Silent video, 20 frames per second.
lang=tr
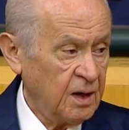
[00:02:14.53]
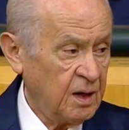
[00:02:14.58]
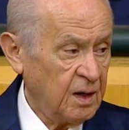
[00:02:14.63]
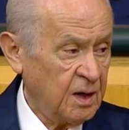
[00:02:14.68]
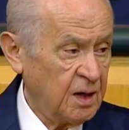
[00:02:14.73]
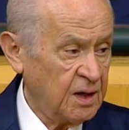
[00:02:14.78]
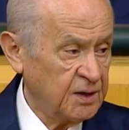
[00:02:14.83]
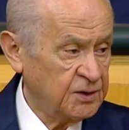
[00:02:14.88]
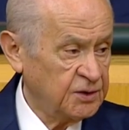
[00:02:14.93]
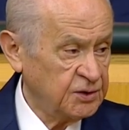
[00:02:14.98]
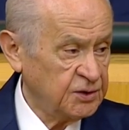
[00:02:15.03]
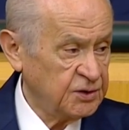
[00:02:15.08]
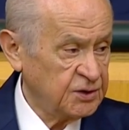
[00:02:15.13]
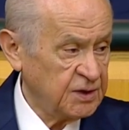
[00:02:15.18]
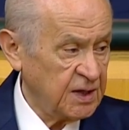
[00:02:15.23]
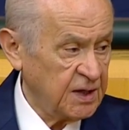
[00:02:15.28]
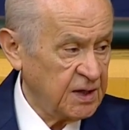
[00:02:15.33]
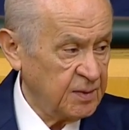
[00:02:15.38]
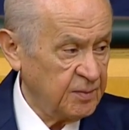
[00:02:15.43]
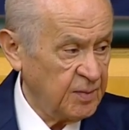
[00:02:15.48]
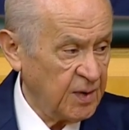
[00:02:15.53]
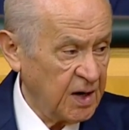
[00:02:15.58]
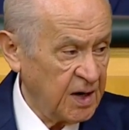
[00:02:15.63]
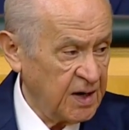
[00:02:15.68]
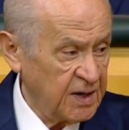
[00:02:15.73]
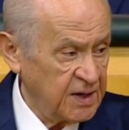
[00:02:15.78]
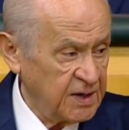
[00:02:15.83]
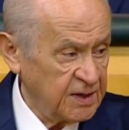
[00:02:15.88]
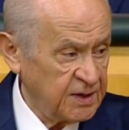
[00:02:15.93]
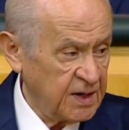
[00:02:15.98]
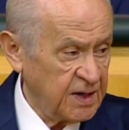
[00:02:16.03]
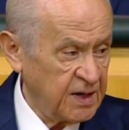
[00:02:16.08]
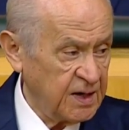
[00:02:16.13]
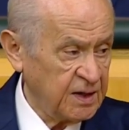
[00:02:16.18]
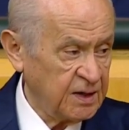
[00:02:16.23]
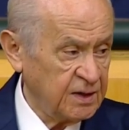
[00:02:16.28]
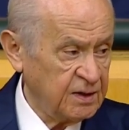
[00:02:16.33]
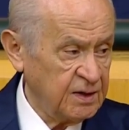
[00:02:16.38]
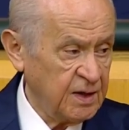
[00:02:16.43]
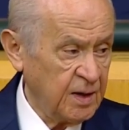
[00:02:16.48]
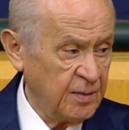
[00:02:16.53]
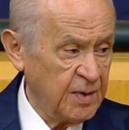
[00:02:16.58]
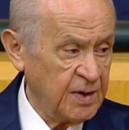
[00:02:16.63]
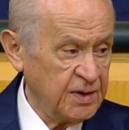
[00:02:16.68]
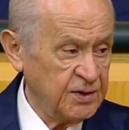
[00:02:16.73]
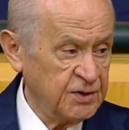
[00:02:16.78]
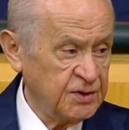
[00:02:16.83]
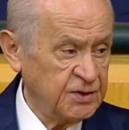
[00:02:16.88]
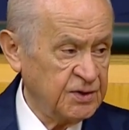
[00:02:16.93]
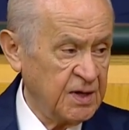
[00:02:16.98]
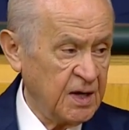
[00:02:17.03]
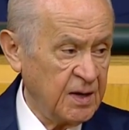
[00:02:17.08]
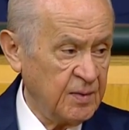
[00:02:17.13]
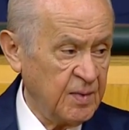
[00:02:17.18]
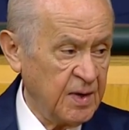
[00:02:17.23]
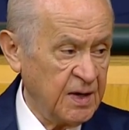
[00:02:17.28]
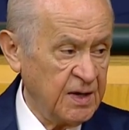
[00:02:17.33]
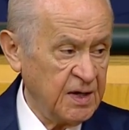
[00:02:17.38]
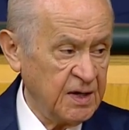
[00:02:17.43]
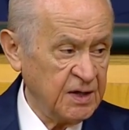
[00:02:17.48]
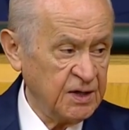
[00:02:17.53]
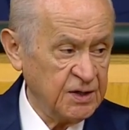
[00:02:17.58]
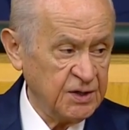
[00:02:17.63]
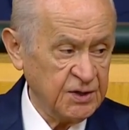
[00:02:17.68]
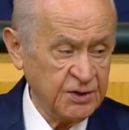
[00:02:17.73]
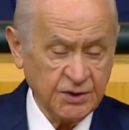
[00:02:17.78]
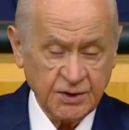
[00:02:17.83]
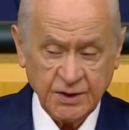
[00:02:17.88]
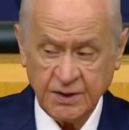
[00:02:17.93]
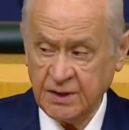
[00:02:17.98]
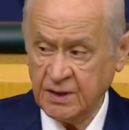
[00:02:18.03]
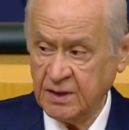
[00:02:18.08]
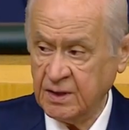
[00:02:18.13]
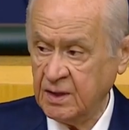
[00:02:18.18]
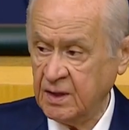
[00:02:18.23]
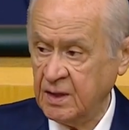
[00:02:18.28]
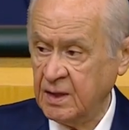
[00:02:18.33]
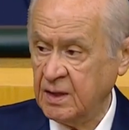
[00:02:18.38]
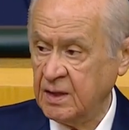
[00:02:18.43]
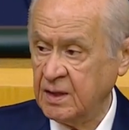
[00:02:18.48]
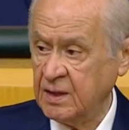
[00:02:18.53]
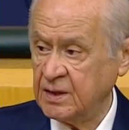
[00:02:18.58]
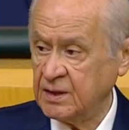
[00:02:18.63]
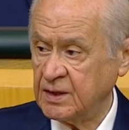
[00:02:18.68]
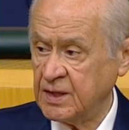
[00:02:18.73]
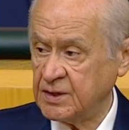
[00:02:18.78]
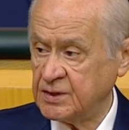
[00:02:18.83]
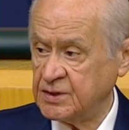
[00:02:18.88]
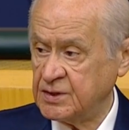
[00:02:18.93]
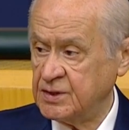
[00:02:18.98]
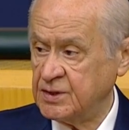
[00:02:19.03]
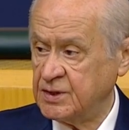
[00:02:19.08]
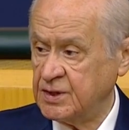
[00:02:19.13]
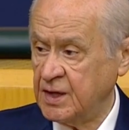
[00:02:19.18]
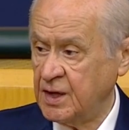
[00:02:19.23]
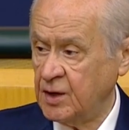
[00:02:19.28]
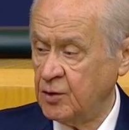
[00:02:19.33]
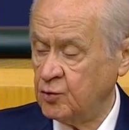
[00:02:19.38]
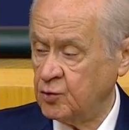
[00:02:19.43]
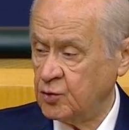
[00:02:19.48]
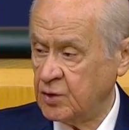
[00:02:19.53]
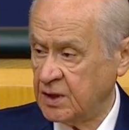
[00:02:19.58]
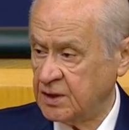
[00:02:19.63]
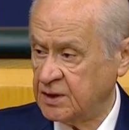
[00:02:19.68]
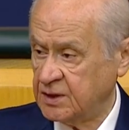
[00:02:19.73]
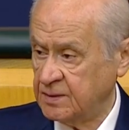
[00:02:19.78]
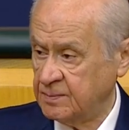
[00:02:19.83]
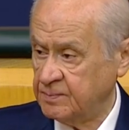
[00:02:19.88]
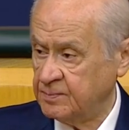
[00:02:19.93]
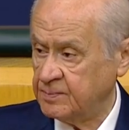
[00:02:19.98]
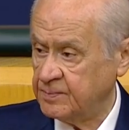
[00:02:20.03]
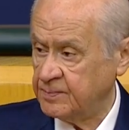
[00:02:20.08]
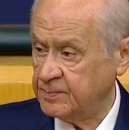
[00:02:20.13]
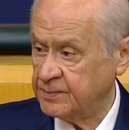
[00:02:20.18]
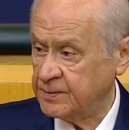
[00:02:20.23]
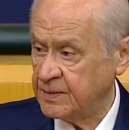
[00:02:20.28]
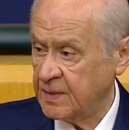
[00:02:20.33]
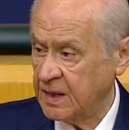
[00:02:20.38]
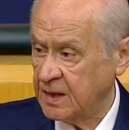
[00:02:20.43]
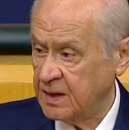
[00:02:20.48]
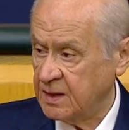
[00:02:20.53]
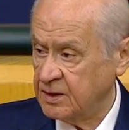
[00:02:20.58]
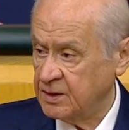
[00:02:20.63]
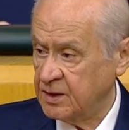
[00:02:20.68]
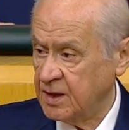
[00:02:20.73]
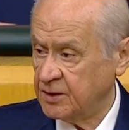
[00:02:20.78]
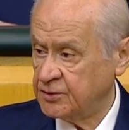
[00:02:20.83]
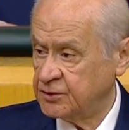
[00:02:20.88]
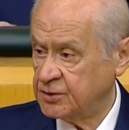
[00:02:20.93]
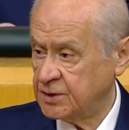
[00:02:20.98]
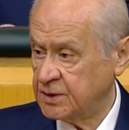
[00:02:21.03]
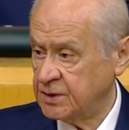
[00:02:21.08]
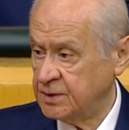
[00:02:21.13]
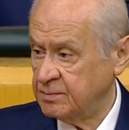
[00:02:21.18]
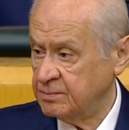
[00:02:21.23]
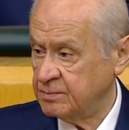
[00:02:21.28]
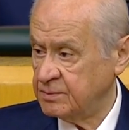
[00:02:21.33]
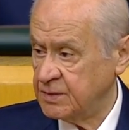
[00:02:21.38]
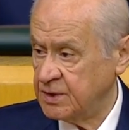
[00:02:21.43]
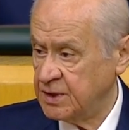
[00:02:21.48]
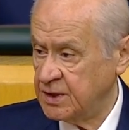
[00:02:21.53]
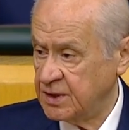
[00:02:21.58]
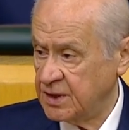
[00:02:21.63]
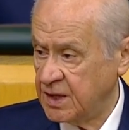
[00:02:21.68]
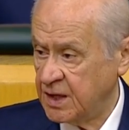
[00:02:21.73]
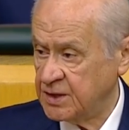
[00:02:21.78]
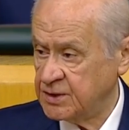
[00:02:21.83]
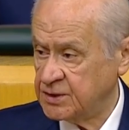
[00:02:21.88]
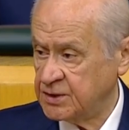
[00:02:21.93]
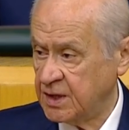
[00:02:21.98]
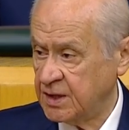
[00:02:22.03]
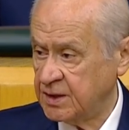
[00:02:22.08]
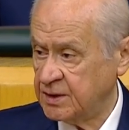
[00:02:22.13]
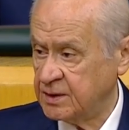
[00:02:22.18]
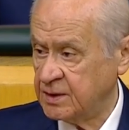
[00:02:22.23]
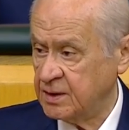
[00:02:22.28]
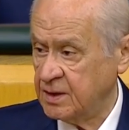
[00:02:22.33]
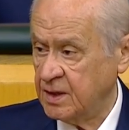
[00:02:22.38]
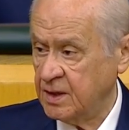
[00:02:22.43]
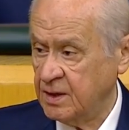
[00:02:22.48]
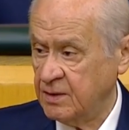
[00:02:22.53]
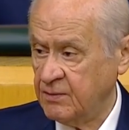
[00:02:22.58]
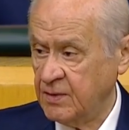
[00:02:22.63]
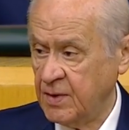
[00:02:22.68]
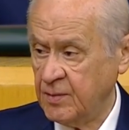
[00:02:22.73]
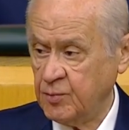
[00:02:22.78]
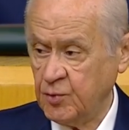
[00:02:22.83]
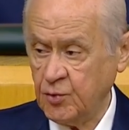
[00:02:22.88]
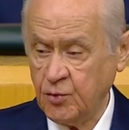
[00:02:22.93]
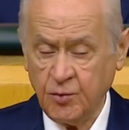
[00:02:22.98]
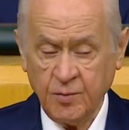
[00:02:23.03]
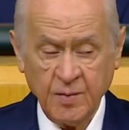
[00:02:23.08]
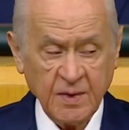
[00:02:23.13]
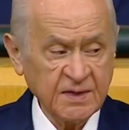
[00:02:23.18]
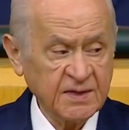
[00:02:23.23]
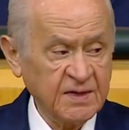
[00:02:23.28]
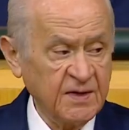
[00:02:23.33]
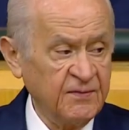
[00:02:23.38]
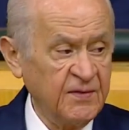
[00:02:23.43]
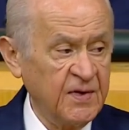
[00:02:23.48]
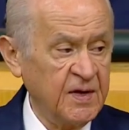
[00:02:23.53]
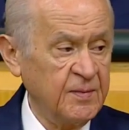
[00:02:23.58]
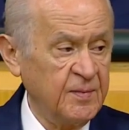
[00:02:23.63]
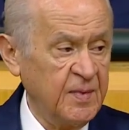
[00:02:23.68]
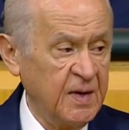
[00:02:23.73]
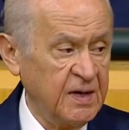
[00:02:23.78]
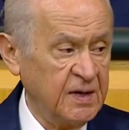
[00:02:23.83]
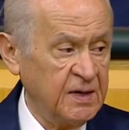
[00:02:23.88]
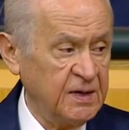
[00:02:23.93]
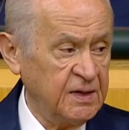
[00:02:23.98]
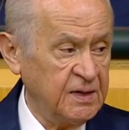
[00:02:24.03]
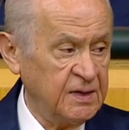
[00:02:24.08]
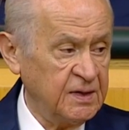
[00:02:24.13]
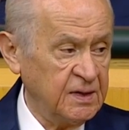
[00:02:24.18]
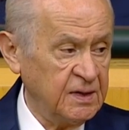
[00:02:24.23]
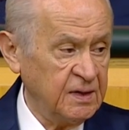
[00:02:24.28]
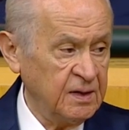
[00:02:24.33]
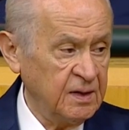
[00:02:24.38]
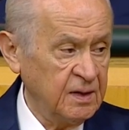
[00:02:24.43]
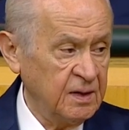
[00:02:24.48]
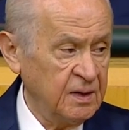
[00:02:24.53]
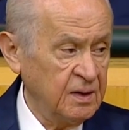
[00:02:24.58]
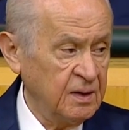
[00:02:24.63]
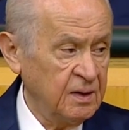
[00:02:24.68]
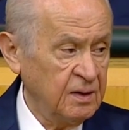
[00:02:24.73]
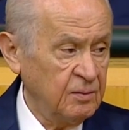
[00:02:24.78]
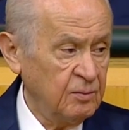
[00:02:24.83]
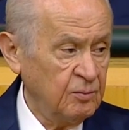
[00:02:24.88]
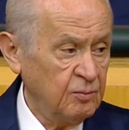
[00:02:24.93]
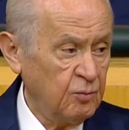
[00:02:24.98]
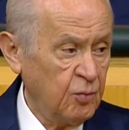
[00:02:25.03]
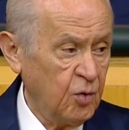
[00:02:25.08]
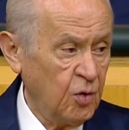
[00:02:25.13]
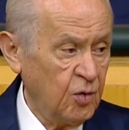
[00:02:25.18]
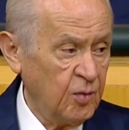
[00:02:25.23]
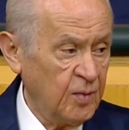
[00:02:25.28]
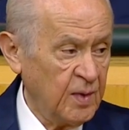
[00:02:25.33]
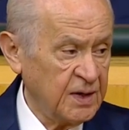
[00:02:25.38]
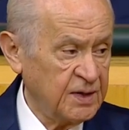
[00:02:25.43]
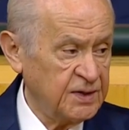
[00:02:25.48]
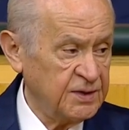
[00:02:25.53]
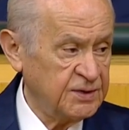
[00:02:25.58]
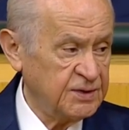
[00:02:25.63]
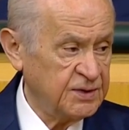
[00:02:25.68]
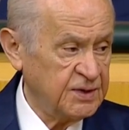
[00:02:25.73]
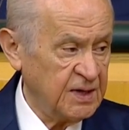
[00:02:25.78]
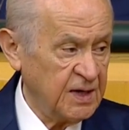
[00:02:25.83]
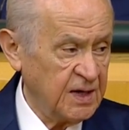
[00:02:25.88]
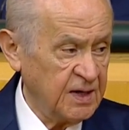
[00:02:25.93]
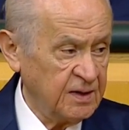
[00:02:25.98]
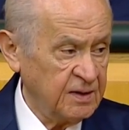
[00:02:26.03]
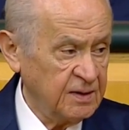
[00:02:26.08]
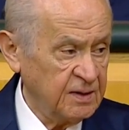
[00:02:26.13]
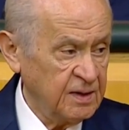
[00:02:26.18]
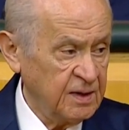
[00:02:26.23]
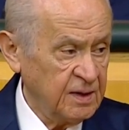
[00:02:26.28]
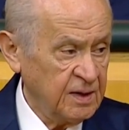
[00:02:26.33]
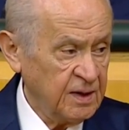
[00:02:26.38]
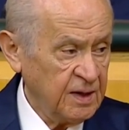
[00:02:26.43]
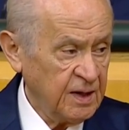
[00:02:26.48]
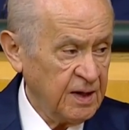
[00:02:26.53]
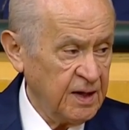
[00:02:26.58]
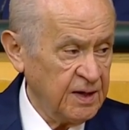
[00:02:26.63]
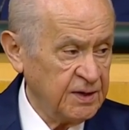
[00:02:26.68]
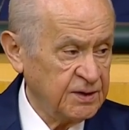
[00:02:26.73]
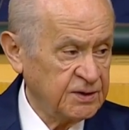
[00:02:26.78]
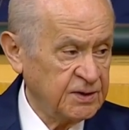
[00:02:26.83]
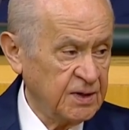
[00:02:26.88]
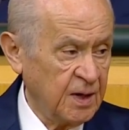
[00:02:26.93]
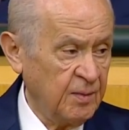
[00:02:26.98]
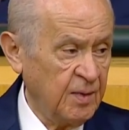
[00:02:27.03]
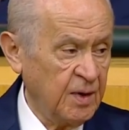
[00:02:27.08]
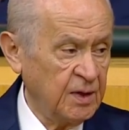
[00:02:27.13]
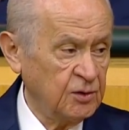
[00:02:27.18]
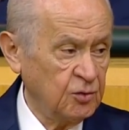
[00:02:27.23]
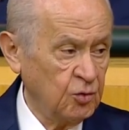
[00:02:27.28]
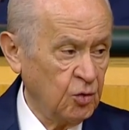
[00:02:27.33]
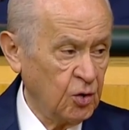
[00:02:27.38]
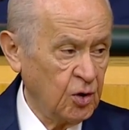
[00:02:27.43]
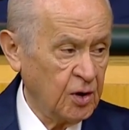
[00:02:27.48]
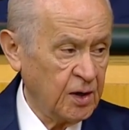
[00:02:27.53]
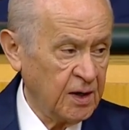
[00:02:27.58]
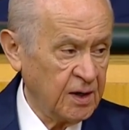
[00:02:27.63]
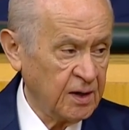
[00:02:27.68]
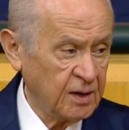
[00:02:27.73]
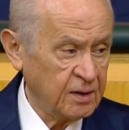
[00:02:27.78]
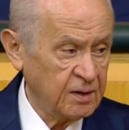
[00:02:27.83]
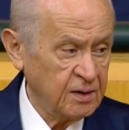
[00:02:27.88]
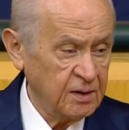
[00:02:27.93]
artışları bahane ederek yabancı sermaye girişini kesintiye uğratıp yatırım, ihracat ve büyüme seferberliğini boğmak isteyen eş zamanlı olarak